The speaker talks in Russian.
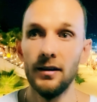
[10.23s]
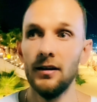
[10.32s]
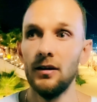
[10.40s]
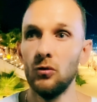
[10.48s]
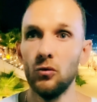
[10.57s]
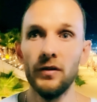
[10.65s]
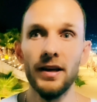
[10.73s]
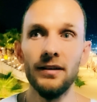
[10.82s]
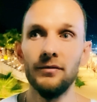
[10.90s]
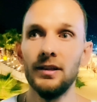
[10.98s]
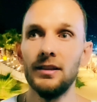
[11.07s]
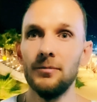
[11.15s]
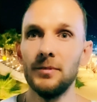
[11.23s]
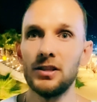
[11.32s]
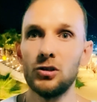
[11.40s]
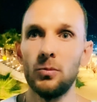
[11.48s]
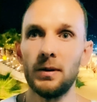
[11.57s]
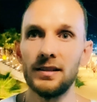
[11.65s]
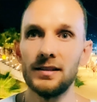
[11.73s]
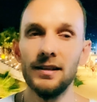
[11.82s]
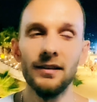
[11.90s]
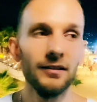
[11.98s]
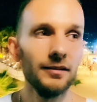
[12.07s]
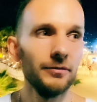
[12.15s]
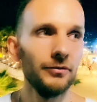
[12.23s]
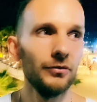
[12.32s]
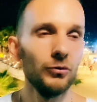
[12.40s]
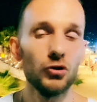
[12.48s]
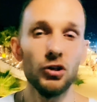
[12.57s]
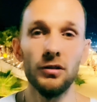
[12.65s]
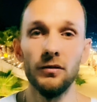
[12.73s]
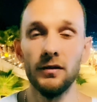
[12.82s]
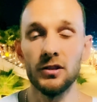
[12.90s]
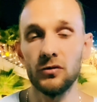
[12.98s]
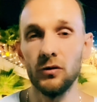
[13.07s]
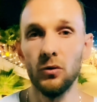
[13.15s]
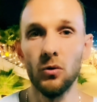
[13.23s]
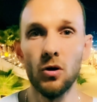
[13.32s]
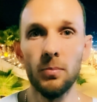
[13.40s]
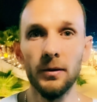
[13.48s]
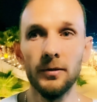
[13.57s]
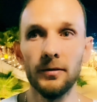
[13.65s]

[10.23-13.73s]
Уверен в этом на 100%, учитывая свой опыт.